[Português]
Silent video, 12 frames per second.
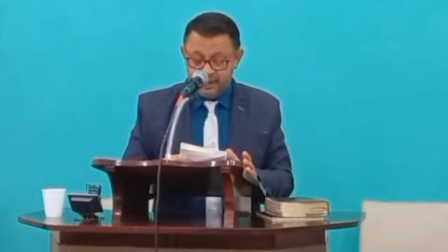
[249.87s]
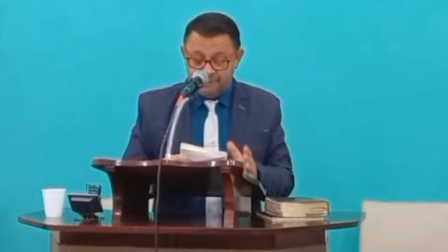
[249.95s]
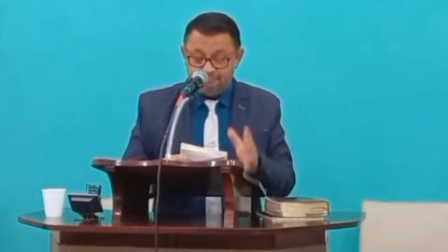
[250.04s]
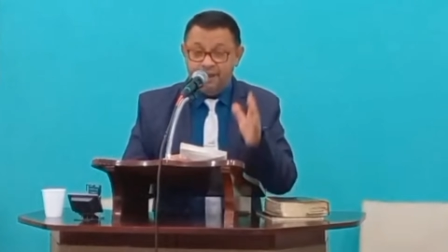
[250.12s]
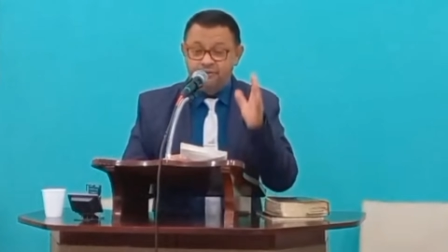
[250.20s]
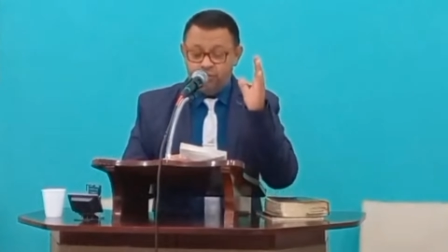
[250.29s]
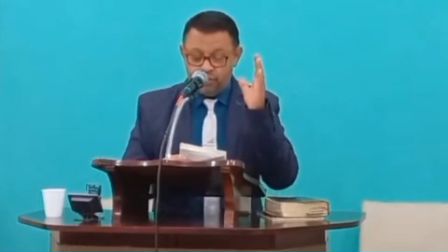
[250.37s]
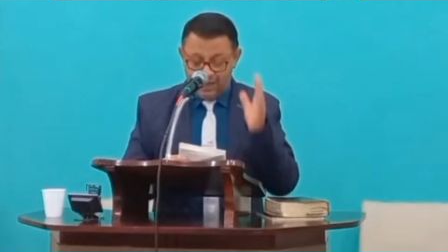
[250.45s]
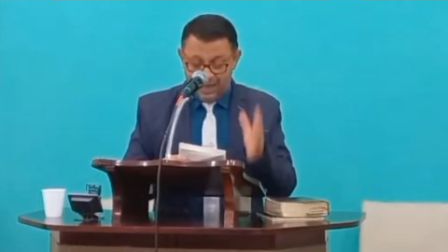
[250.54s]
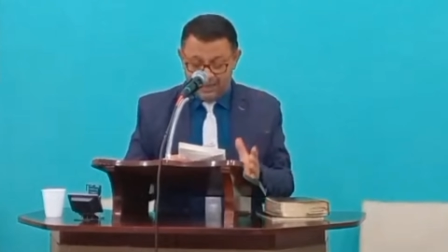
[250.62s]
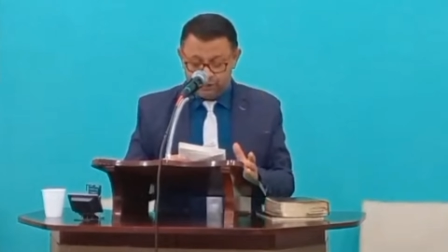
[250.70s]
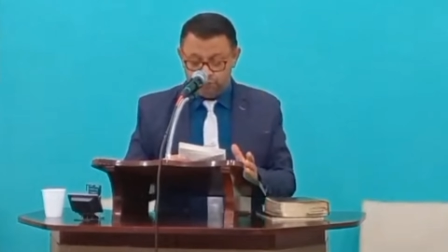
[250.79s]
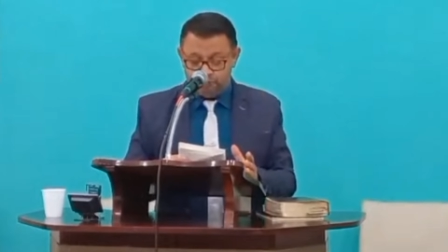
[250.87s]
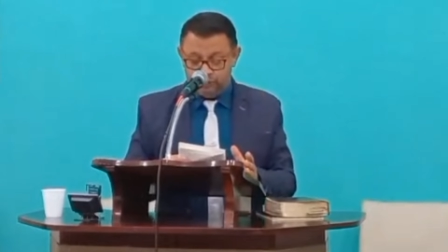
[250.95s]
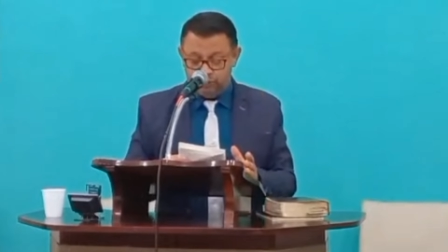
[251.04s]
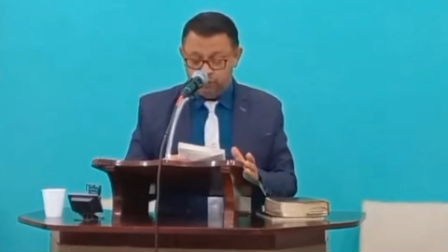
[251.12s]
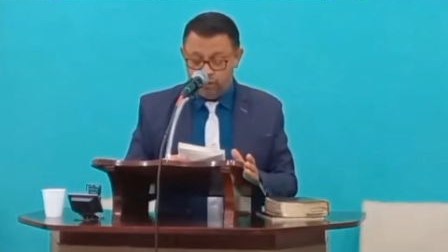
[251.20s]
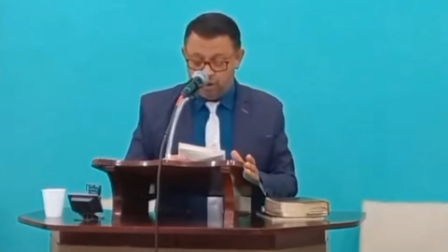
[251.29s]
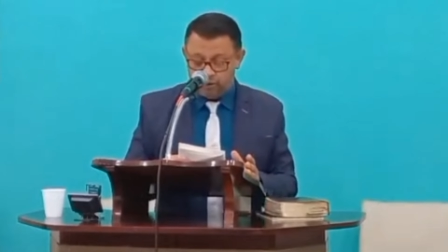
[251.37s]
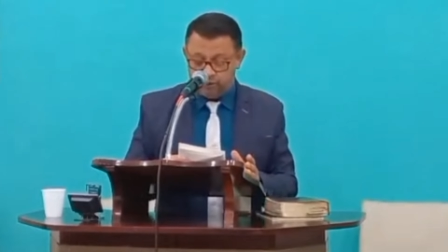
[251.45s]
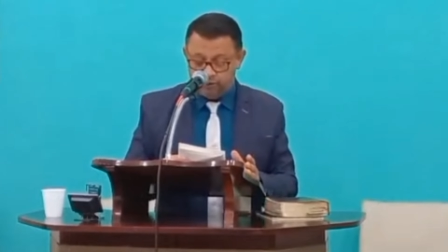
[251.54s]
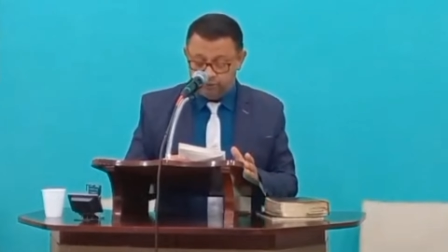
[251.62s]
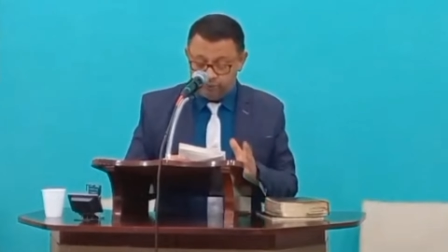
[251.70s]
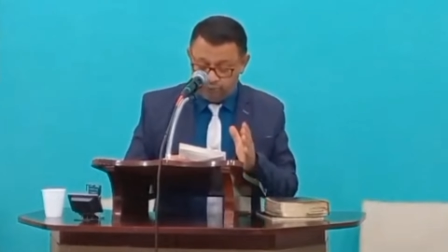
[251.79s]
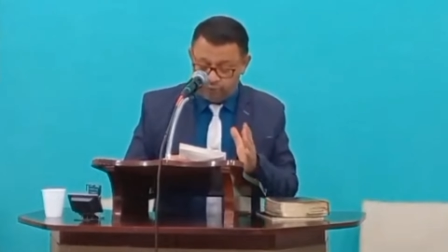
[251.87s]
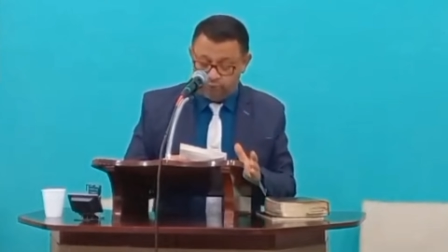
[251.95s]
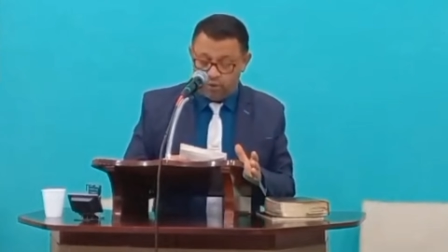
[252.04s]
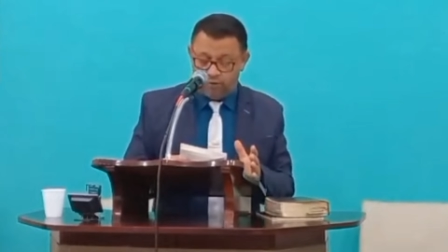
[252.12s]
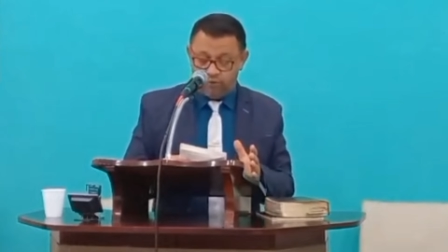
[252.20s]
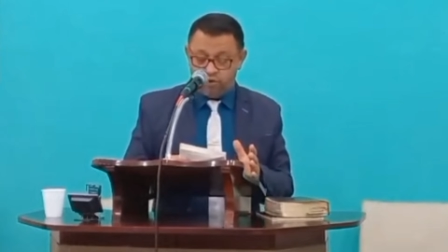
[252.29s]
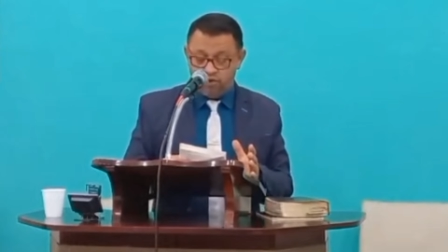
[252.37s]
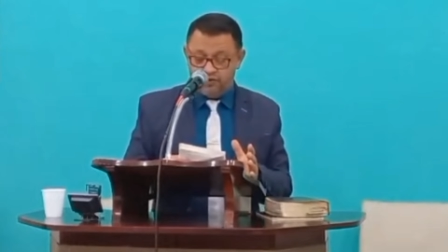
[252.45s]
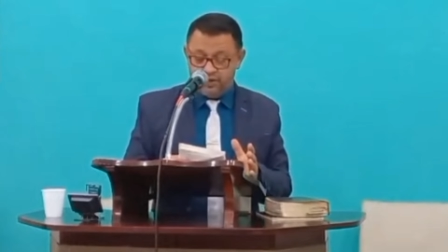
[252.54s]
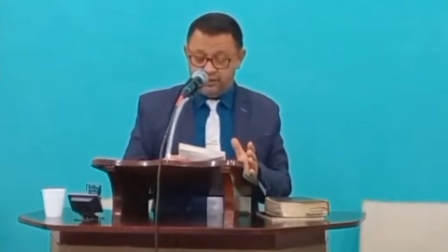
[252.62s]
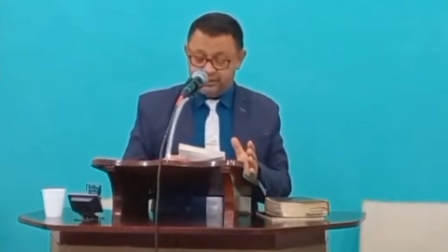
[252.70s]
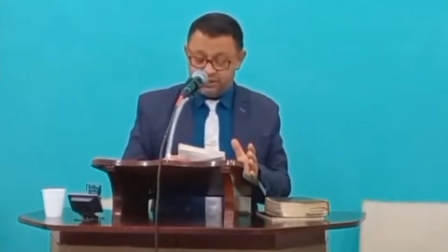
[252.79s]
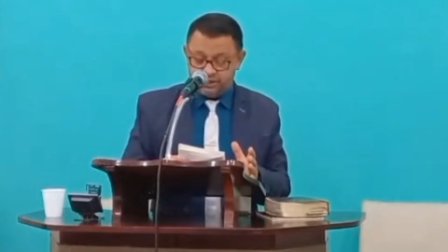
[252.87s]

Apavorado pelo no, novo governo que